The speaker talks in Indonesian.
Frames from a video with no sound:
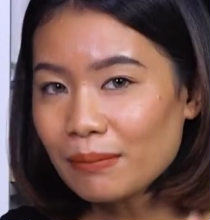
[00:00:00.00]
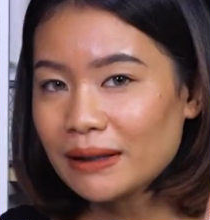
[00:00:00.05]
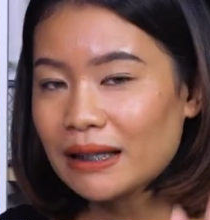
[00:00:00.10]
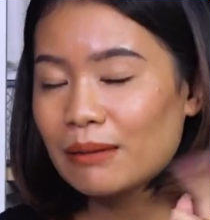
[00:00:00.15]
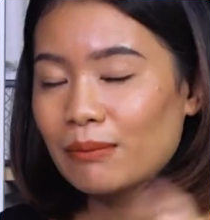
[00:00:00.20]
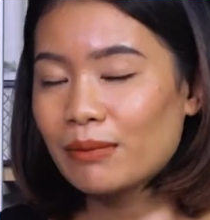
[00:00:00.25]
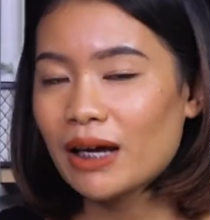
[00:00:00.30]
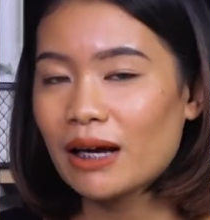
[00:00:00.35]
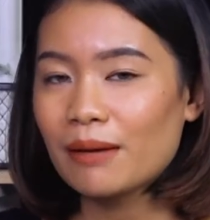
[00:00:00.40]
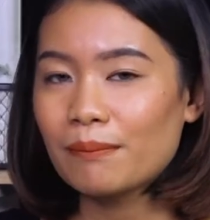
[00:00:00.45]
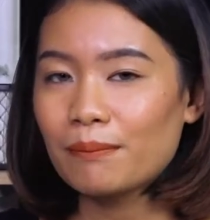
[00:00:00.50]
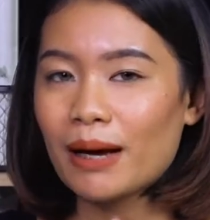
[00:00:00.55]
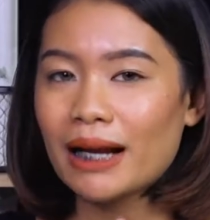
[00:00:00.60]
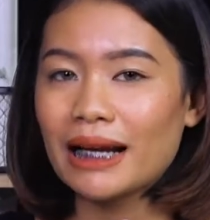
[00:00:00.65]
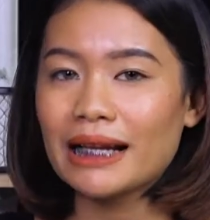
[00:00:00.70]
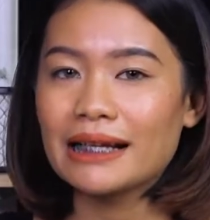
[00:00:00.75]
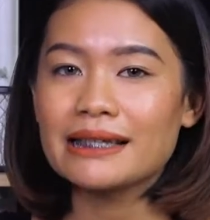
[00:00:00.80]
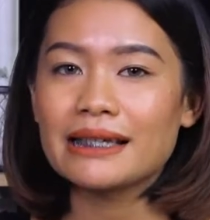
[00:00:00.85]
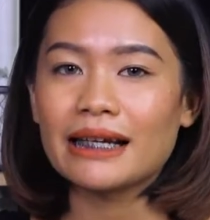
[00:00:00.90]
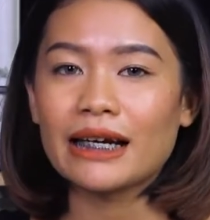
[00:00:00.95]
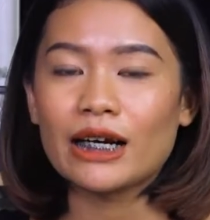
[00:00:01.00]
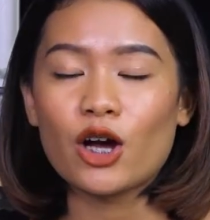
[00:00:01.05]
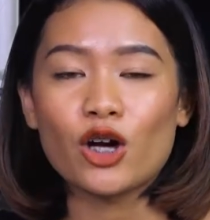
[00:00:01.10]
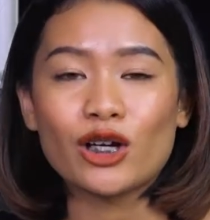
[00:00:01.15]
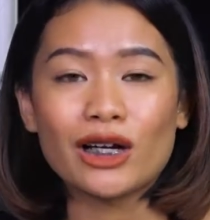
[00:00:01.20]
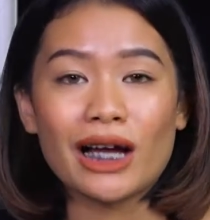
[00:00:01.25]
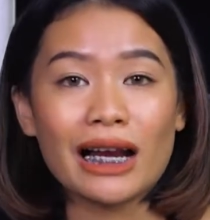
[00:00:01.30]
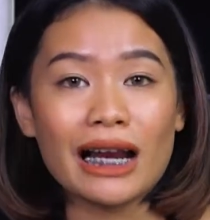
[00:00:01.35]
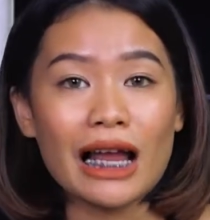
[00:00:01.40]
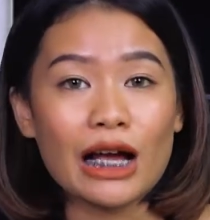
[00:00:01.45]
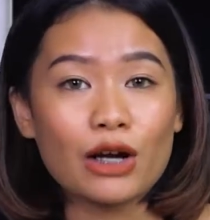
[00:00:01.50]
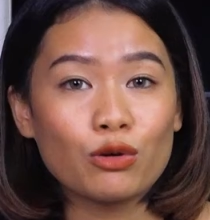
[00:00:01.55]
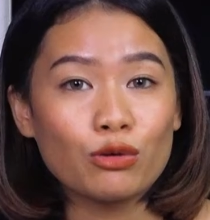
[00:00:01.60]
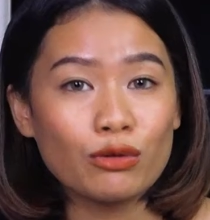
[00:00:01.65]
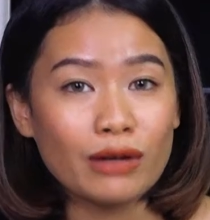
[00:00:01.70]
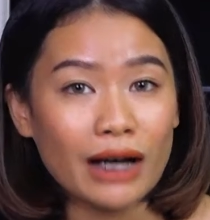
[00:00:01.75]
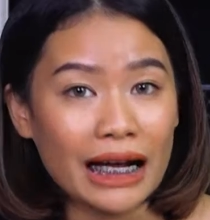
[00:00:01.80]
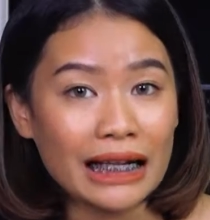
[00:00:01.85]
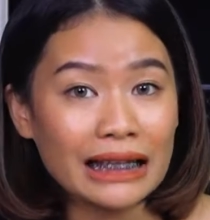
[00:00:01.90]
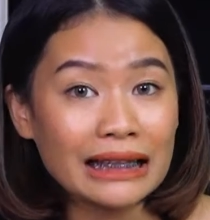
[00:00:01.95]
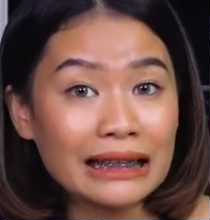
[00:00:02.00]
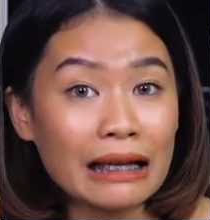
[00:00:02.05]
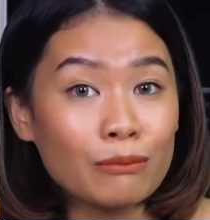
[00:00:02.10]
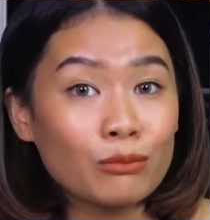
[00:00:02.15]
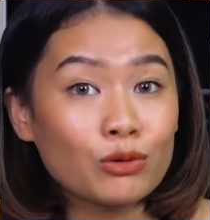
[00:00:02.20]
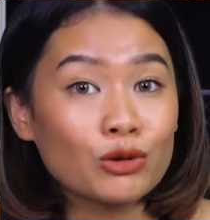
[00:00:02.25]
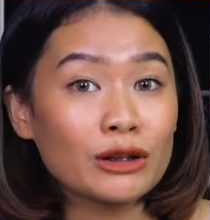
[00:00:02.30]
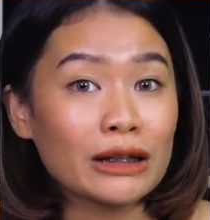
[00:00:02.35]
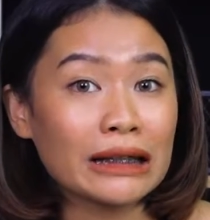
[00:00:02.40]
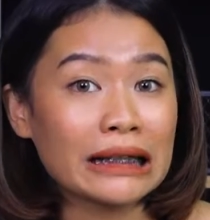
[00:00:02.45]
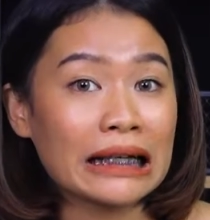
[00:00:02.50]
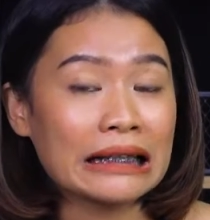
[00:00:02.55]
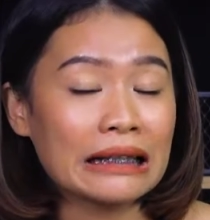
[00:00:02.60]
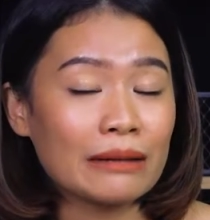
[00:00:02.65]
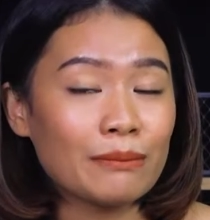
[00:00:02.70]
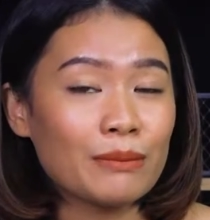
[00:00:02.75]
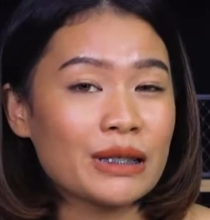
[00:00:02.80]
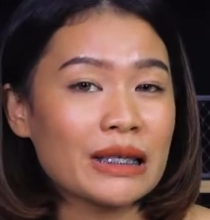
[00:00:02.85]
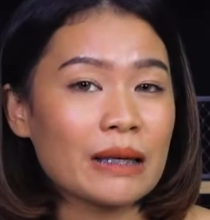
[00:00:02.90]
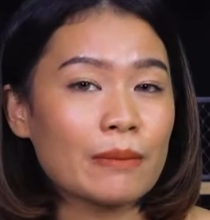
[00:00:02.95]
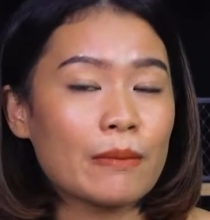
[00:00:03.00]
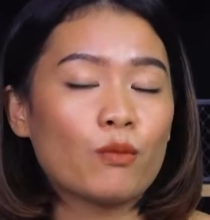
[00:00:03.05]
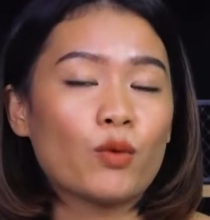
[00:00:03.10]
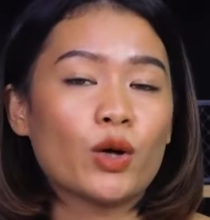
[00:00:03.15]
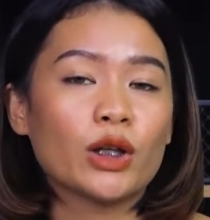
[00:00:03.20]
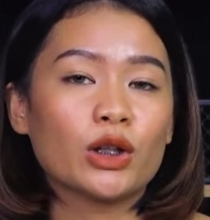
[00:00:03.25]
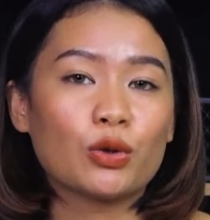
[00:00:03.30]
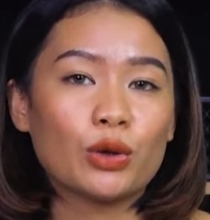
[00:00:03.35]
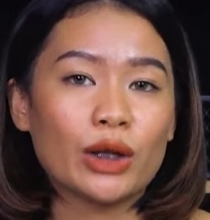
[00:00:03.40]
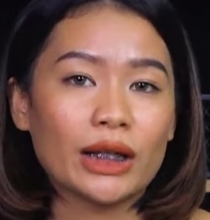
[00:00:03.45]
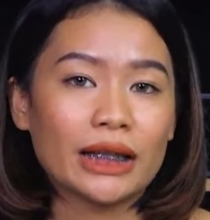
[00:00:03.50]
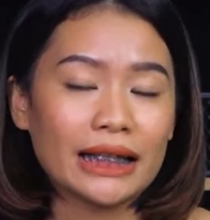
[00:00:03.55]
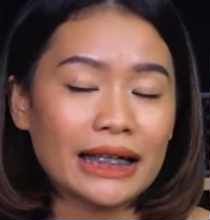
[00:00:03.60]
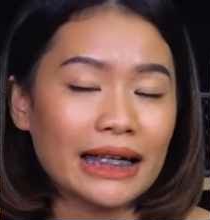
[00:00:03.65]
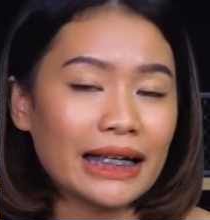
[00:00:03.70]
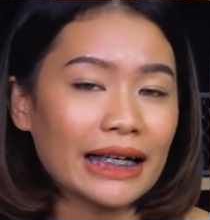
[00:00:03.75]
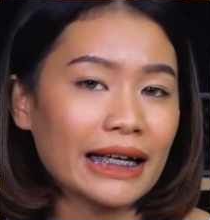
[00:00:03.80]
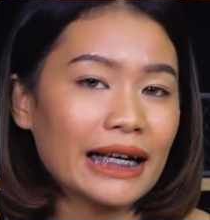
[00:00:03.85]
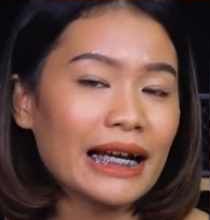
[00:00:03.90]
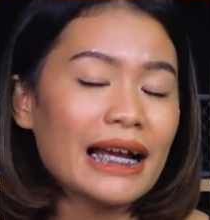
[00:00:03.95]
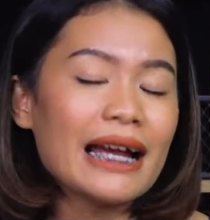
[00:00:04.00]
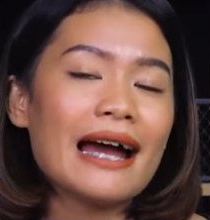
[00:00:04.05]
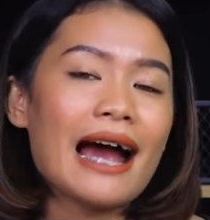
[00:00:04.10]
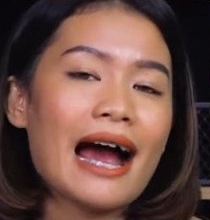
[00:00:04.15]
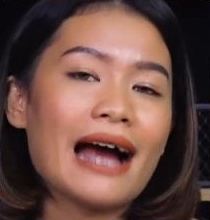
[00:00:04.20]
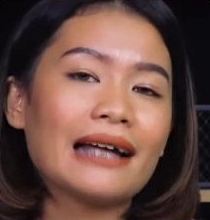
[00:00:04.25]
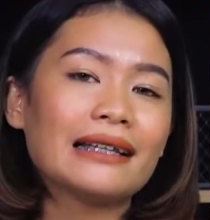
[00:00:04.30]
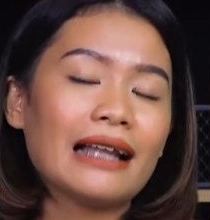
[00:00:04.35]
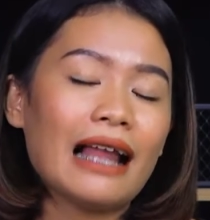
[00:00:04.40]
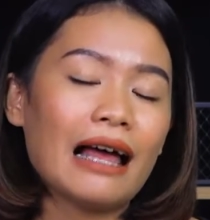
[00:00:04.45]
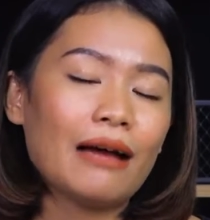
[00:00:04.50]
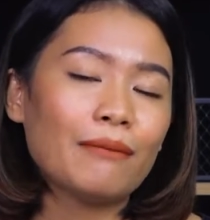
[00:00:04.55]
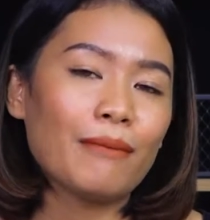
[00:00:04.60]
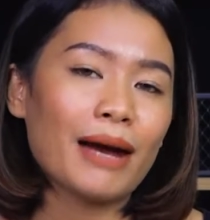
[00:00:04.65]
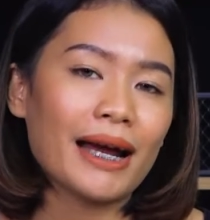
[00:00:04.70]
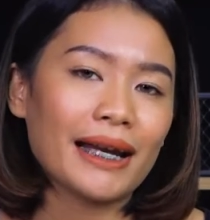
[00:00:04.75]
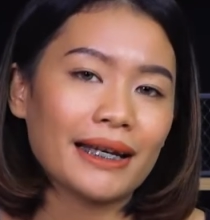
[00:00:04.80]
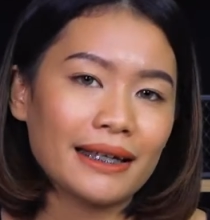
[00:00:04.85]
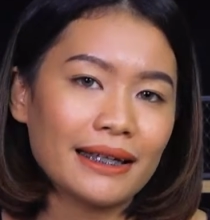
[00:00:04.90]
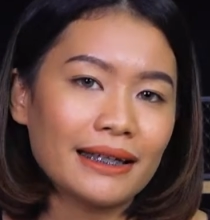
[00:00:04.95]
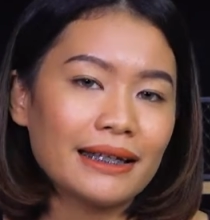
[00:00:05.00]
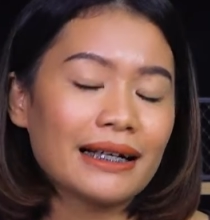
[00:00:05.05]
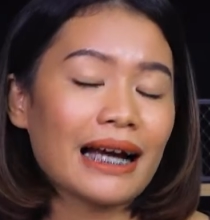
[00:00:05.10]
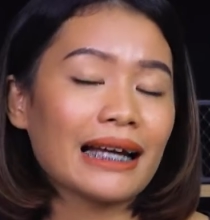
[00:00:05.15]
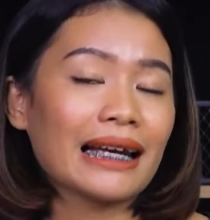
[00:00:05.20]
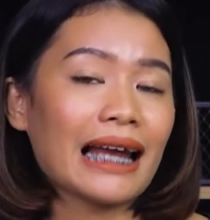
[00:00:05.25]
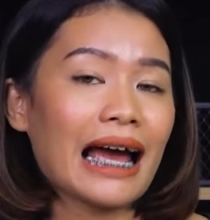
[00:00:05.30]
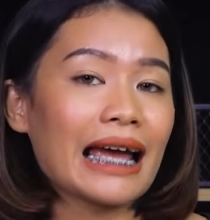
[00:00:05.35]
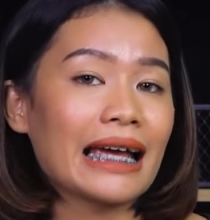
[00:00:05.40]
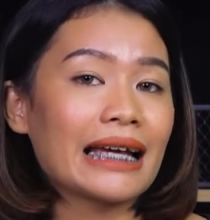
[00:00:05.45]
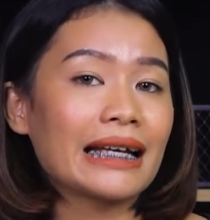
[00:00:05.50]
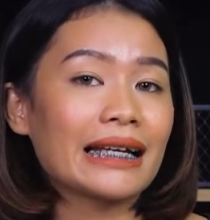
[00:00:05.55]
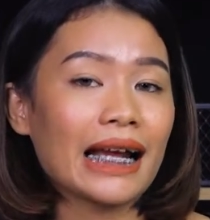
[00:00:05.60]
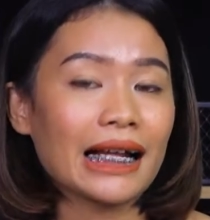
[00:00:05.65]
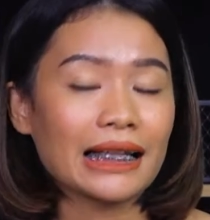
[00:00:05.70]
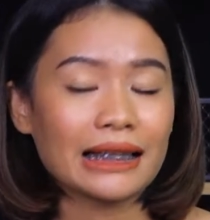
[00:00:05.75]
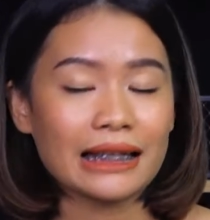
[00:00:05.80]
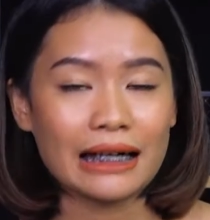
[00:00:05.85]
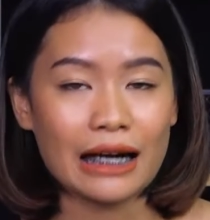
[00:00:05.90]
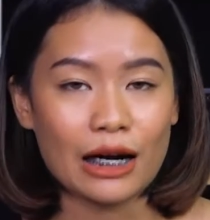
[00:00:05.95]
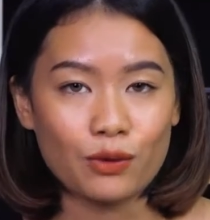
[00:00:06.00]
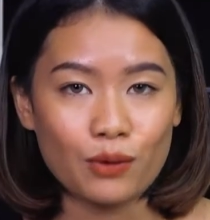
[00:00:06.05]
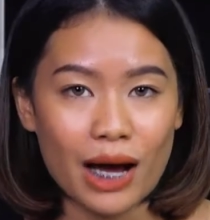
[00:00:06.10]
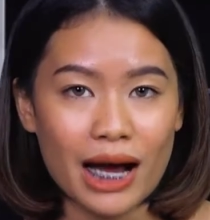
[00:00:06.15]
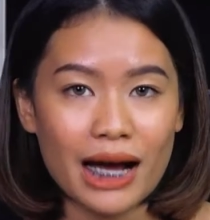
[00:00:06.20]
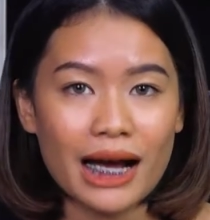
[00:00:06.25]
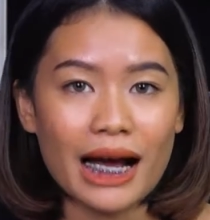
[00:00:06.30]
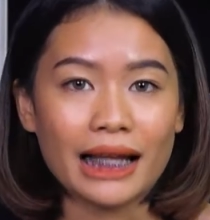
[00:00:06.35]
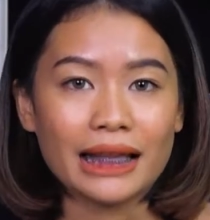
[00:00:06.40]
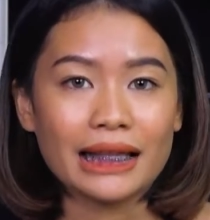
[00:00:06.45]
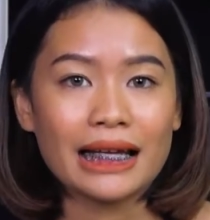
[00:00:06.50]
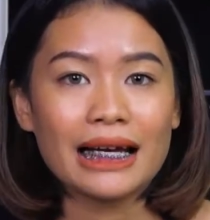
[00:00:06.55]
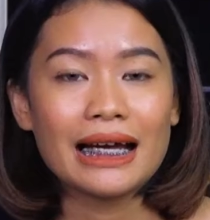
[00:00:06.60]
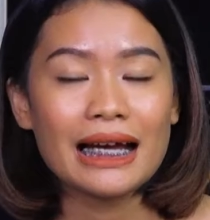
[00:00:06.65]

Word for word: pertama yang paling sering orang lakukan namun ternyata bisa membuat kulit kering adalah mandi dengan air yang terlalu hangat.